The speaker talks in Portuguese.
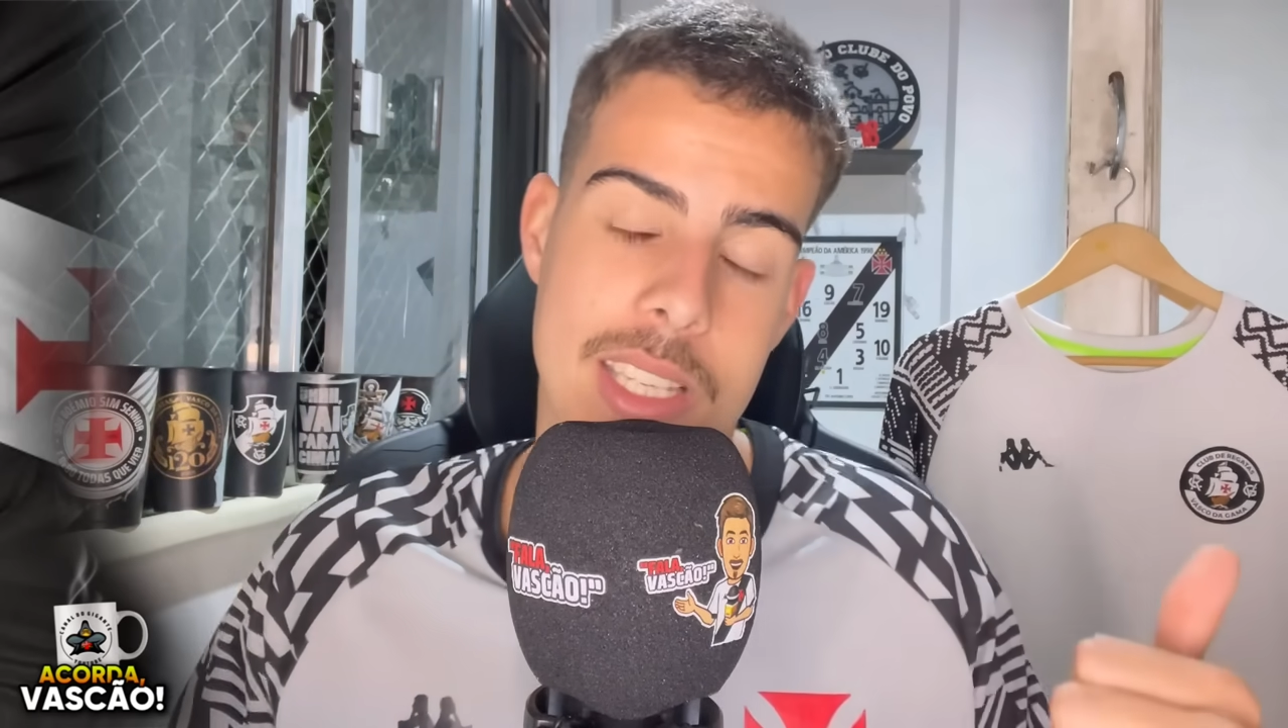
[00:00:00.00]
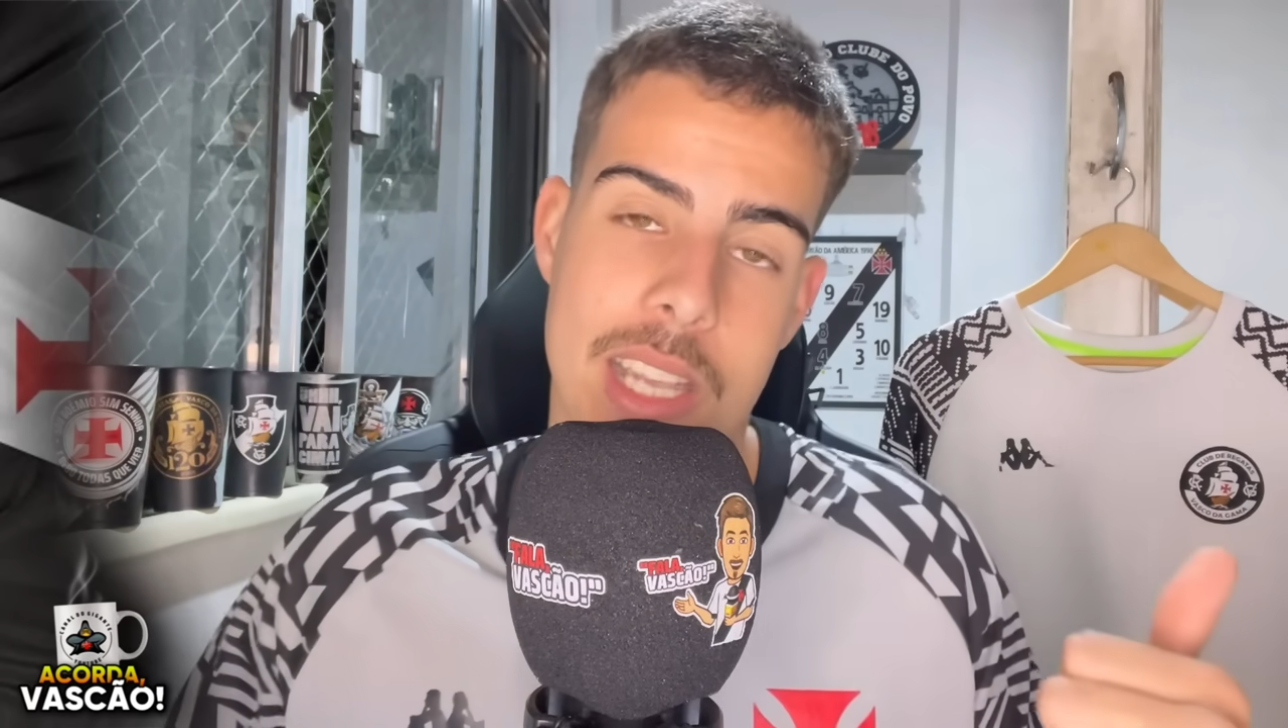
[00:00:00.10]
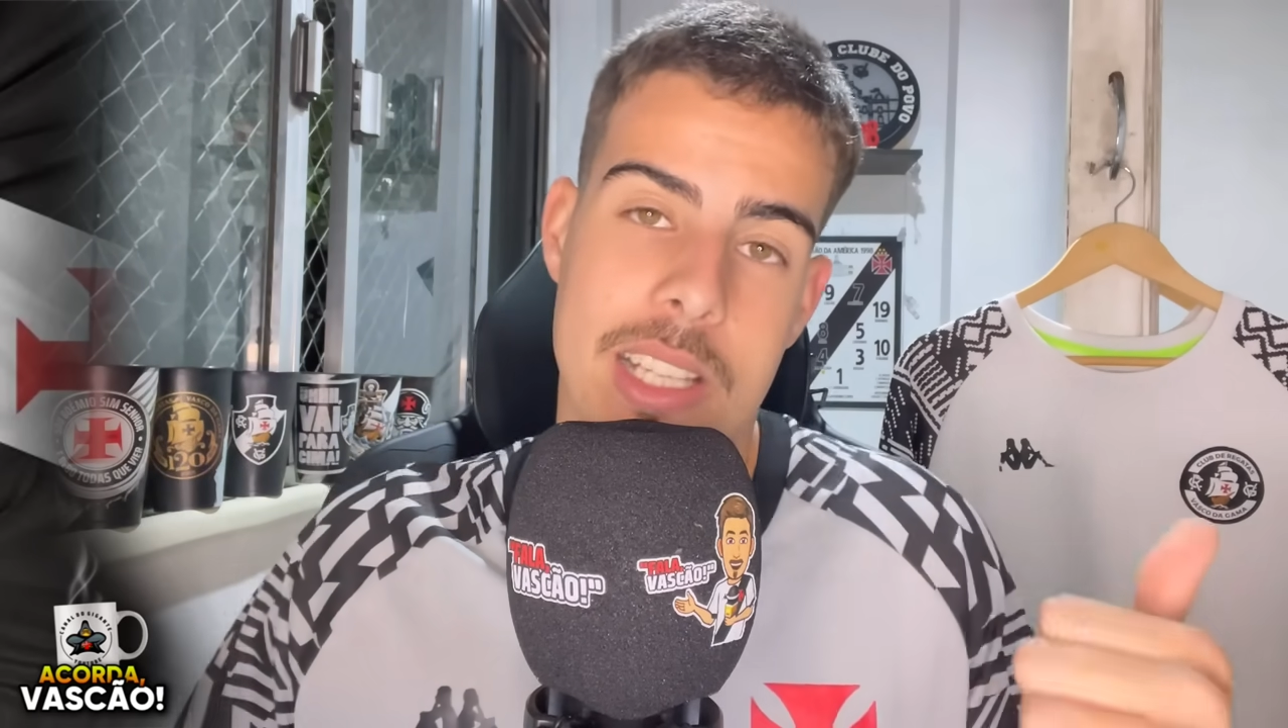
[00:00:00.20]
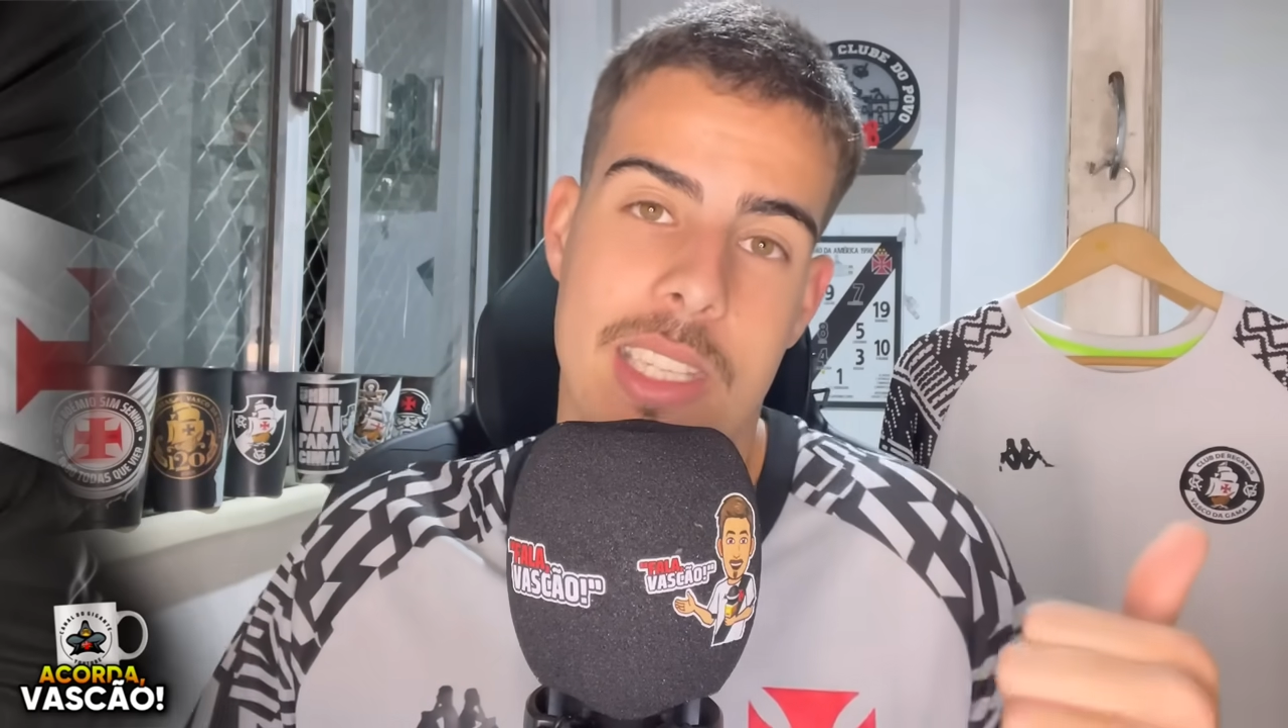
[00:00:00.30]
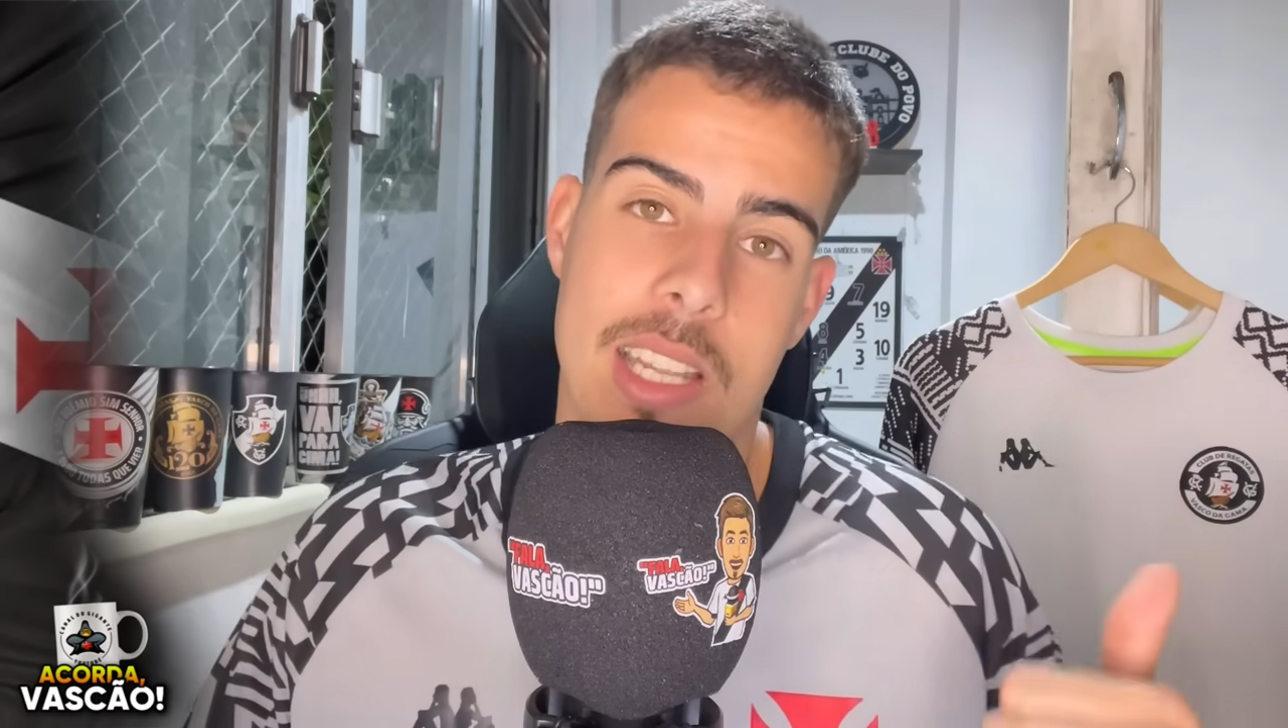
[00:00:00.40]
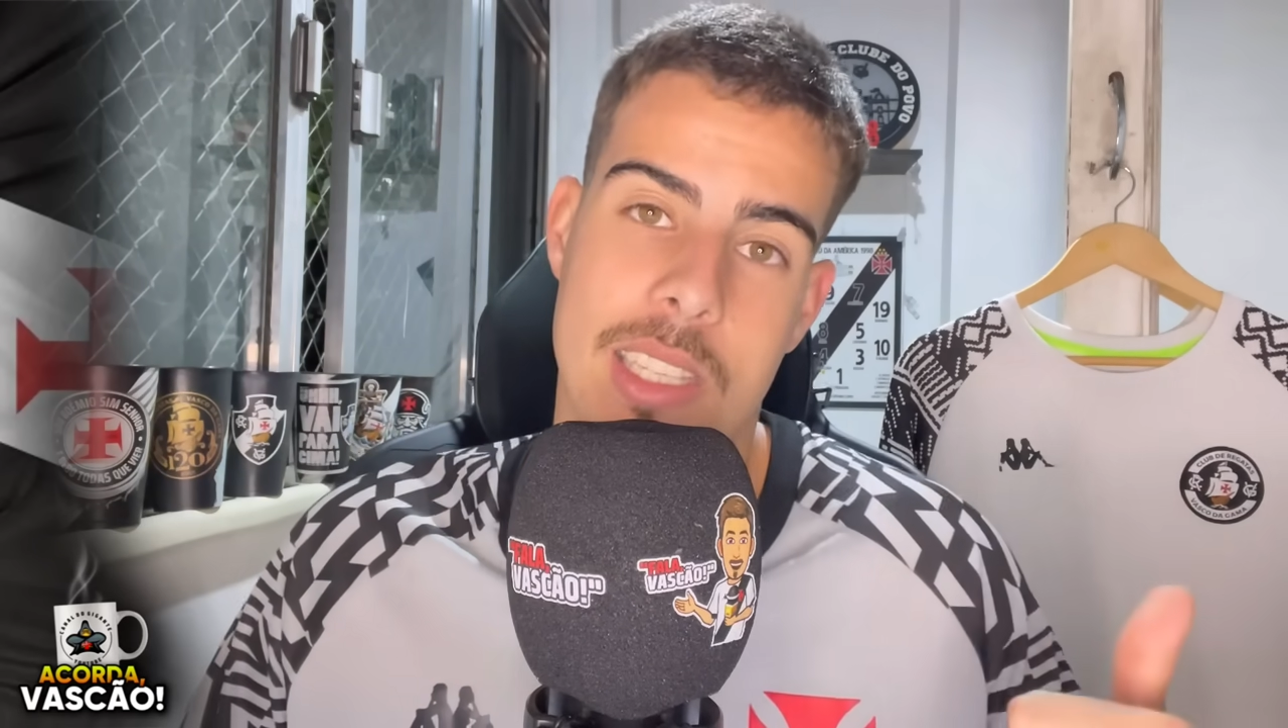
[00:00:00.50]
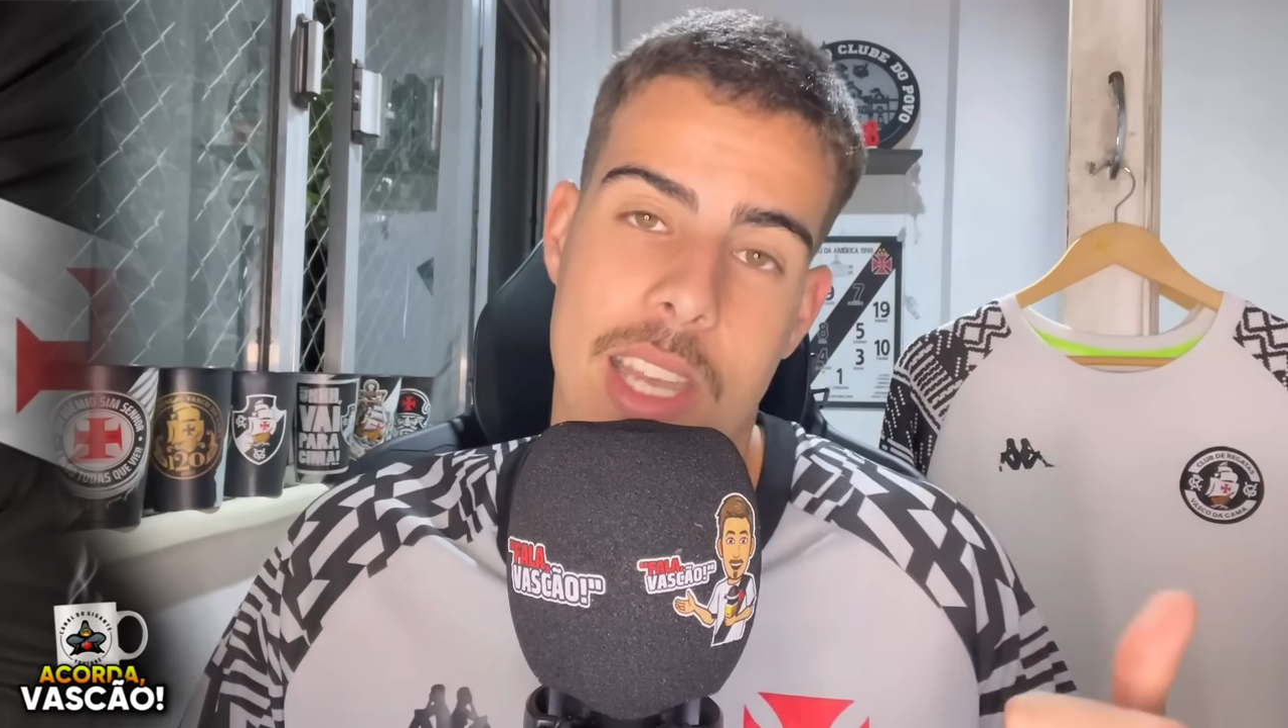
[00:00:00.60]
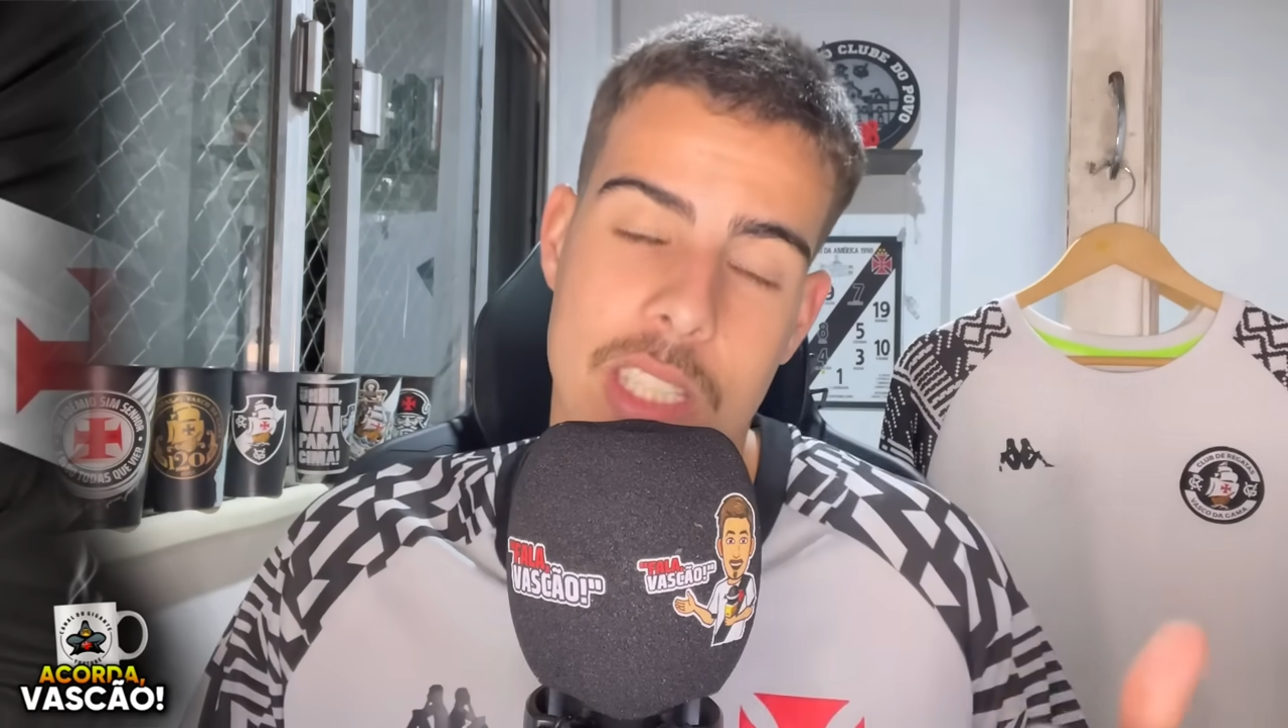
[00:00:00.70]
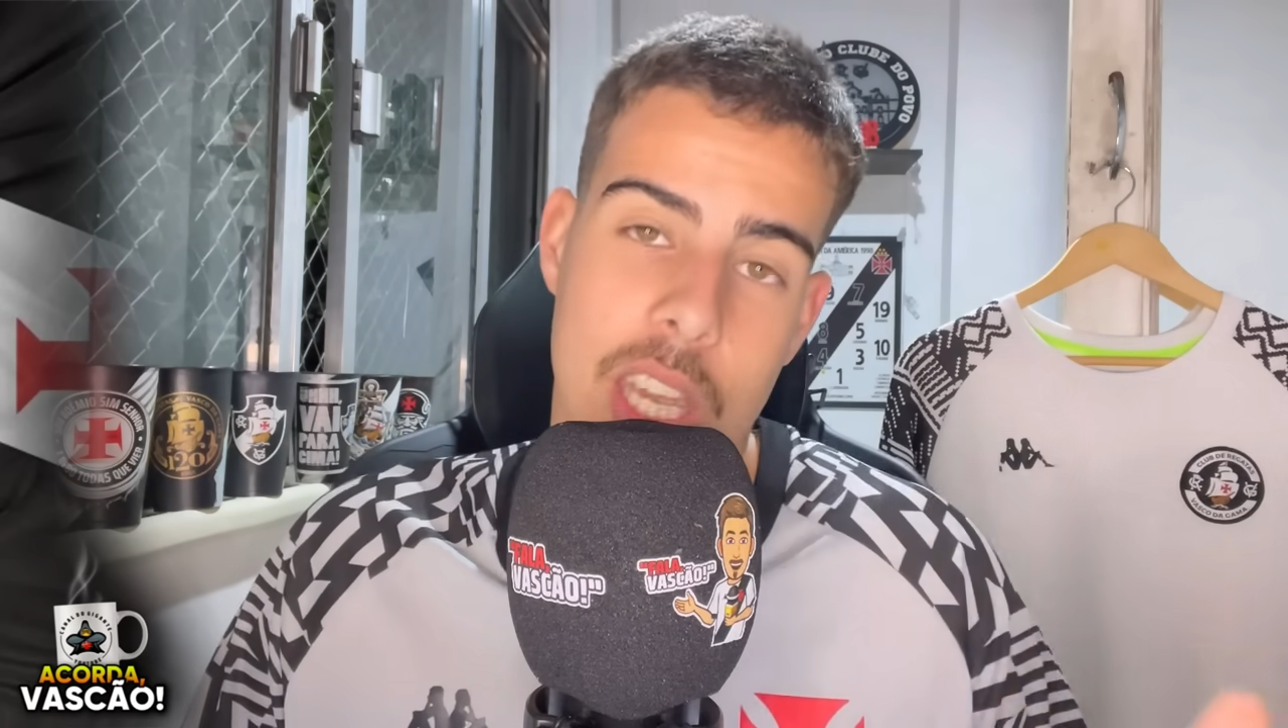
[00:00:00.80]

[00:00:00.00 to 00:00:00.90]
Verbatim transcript: 777